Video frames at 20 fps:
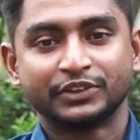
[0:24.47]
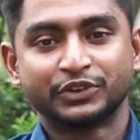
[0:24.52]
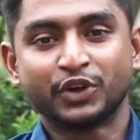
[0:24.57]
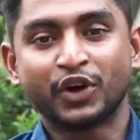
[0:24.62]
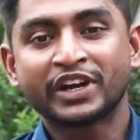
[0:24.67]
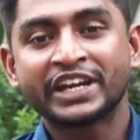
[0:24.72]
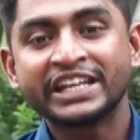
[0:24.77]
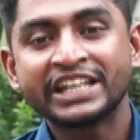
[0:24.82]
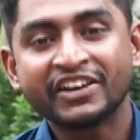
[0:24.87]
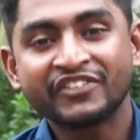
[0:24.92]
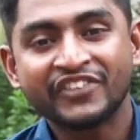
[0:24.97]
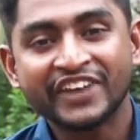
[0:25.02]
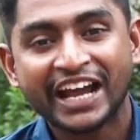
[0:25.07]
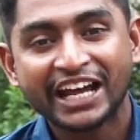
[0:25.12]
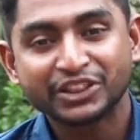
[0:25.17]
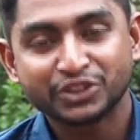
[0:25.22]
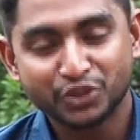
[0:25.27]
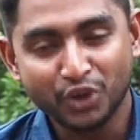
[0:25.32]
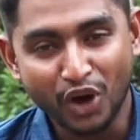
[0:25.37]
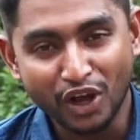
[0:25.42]
দক্ষিণ আফ্রিকা
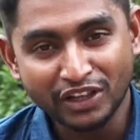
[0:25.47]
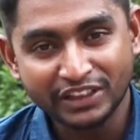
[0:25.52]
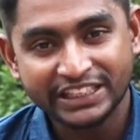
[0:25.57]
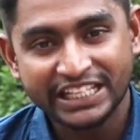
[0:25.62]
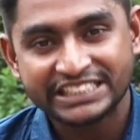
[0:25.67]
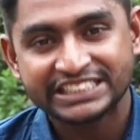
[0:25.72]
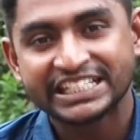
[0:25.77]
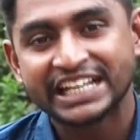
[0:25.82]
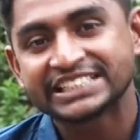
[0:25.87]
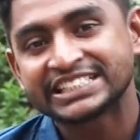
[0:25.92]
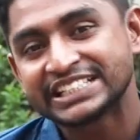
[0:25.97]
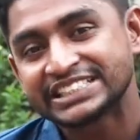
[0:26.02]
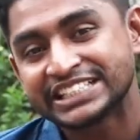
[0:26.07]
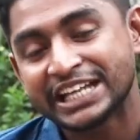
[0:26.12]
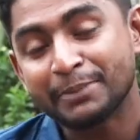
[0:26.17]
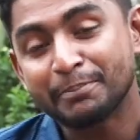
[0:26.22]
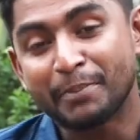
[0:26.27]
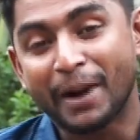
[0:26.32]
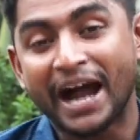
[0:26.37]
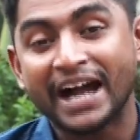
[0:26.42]
দল দেশে এসেছে
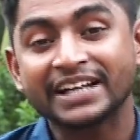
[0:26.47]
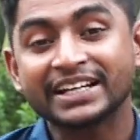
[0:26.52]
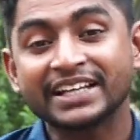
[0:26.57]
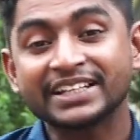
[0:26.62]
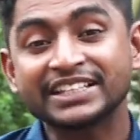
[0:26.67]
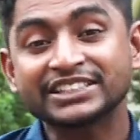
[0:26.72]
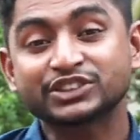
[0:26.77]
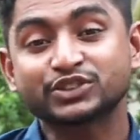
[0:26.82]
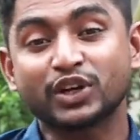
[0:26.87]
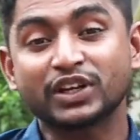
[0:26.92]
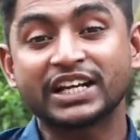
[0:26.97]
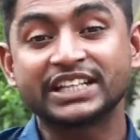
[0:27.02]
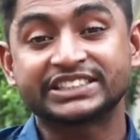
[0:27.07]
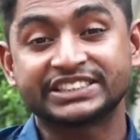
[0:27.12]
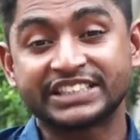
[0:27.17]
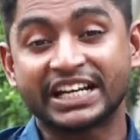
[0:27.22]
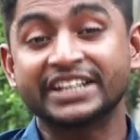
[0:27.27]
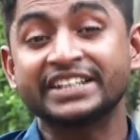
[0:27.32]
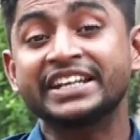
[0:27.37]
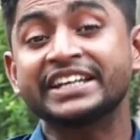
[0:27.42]
বাংলাদেশ দলের
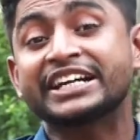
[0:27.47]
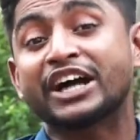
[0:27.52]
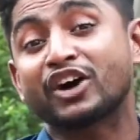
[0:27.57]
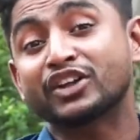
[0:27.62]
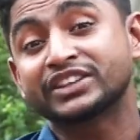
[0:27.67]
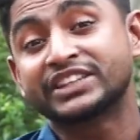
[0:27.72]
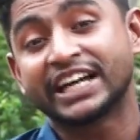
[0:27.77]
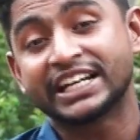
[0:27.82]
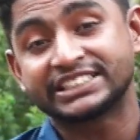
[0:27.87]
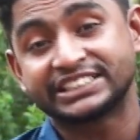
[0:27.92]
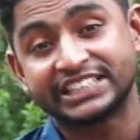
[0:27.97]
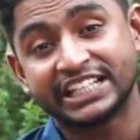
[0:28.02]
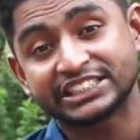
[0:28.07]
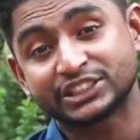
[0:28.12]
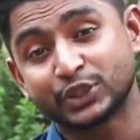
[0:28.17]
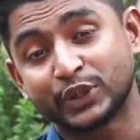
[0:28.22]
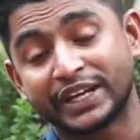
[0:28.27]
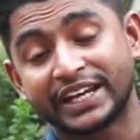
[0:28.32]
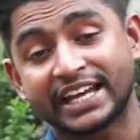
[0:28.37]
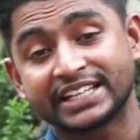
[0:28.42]
চান্ডিকা অধ্যায় শেষ
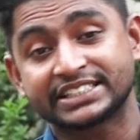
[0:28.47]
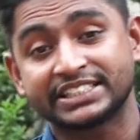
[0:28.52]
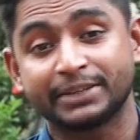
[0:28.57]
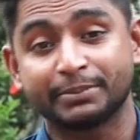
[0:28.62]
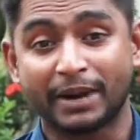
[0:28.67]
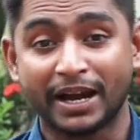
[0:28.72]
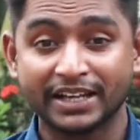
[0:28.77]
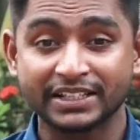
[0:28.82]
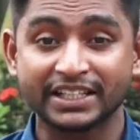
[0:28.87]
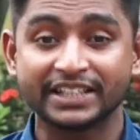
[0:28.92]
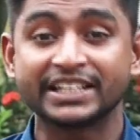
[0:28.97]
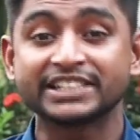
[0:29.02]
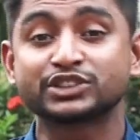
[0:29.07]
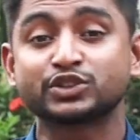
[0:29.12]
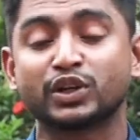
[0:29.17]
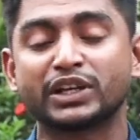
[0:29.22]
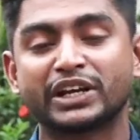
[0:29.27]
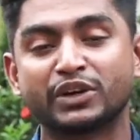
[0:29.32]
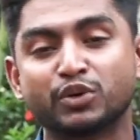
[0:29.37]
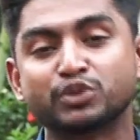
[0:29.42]
হয়ে গেছে বাংলাদেশ
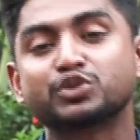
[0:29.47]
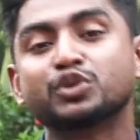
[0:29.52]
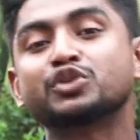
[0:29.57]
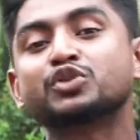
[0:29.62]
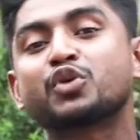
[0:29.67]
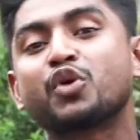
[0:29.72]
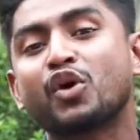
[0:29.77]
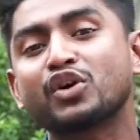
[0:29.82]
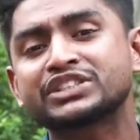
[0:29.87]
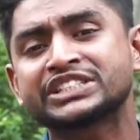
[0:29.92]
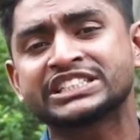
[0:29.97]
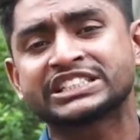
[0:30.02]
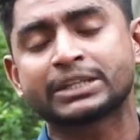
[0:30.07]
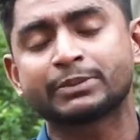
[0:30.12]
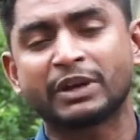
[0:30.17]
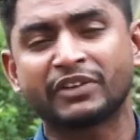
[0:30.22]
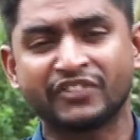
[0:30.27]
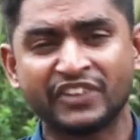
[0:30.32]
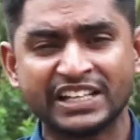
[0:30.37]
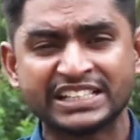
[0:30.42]
দলের নতুন কোচ
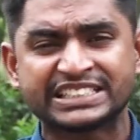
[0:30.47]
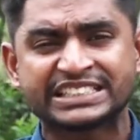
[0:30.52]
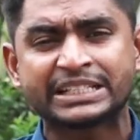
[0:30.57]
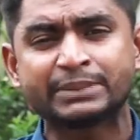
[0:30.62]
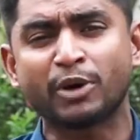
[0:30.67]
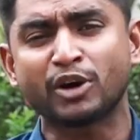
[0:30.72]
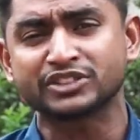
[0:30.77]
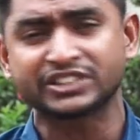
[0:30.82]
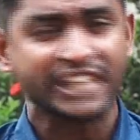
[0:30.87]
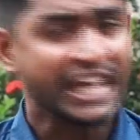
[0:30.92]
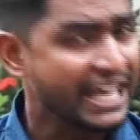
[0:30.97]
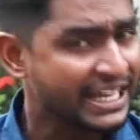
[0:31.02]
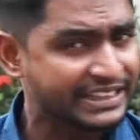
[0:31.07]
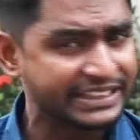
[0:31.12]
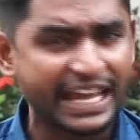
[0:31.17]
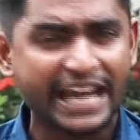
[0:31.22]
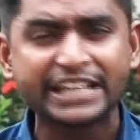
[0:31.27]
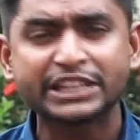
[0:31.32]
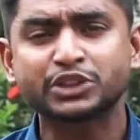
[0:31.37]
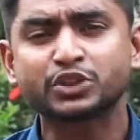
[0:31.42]
হিসেবে ফিল সিমন্স
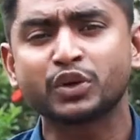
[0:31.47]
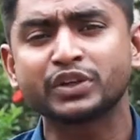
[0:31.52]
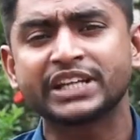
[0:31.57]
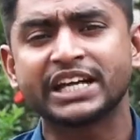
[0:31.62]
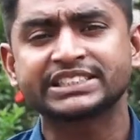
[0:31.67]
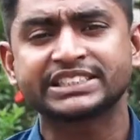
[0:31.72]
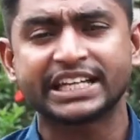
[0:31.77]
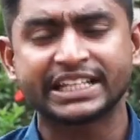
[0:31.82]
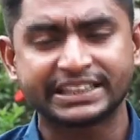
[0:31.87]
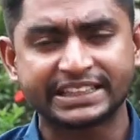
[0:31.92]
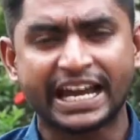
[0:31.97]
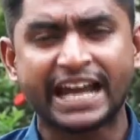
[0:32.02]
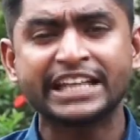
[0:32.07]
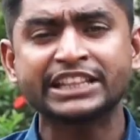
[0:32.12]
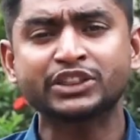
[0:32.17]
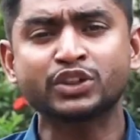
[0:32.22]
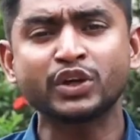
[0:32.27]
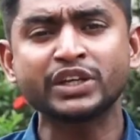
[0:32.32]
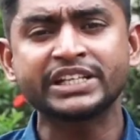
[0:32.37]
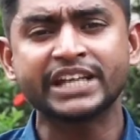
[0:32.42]
দায়িত্ব নিয়েছেন
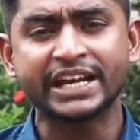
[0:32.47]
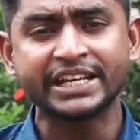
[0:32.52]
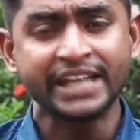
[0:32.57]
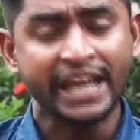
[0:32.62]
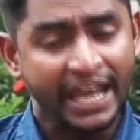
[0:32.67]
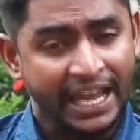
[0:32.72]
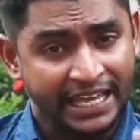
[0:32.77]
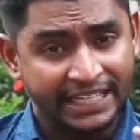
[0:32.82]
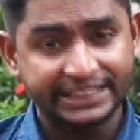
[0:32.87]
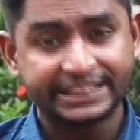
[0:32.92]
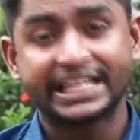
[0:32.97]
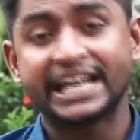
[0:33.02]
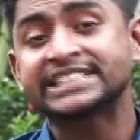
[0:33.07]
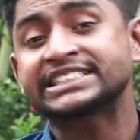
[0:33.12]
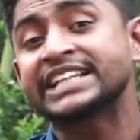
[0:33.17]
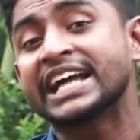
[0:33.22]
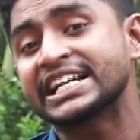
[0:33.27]
দায়িত্ব নিয়েই দেশে